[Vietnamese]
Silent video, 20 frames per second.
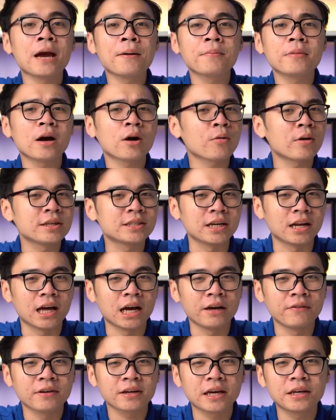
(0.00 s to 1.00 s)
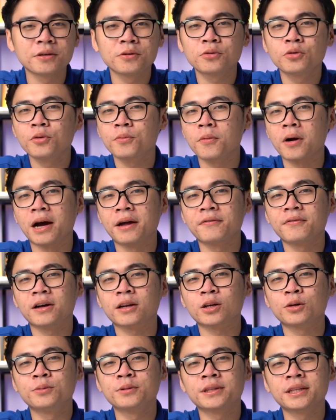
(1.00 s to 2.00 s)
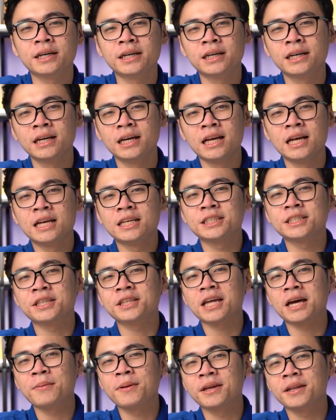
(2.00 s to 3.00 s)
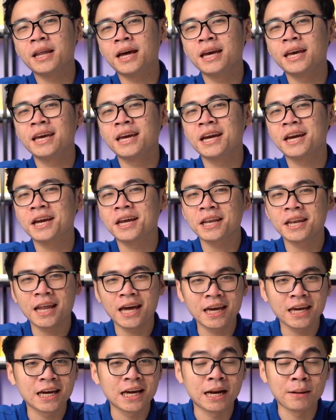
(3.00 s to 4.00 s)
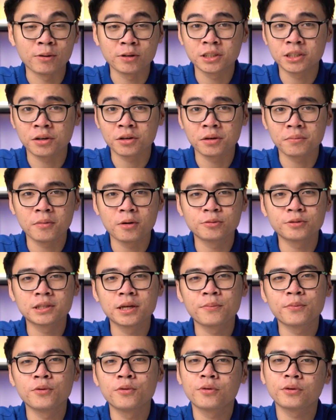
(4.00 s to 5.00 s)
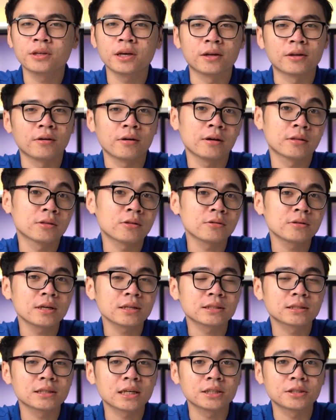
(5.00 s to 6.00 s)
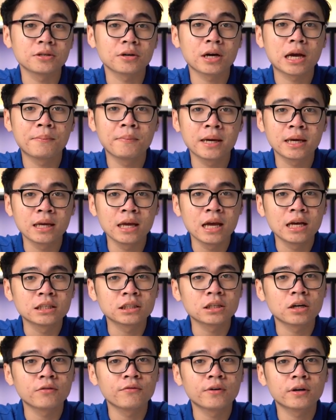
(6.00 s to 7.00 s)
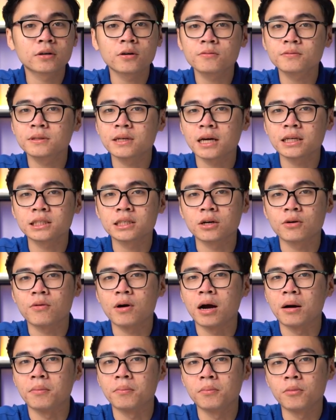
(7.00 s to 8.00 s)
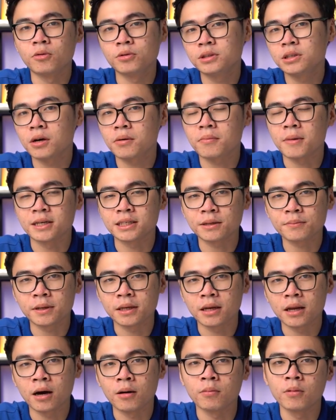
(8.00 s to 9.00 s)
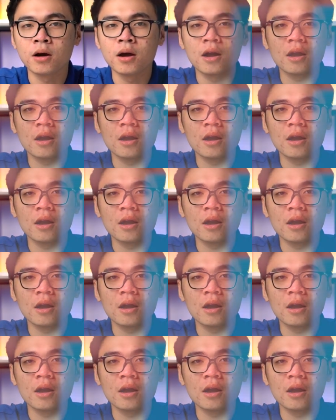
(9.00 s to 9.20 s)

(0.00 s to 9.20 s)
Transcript: em đã quay trở lại với kênh youtube của Alphard Computer Trên tay mình đây, đây là một trong những mẫu CPU có thể nói tốt nhất dành cho gaming trong phân khúc giá chỉ khoảng 4 triệu 700 nghìn đồng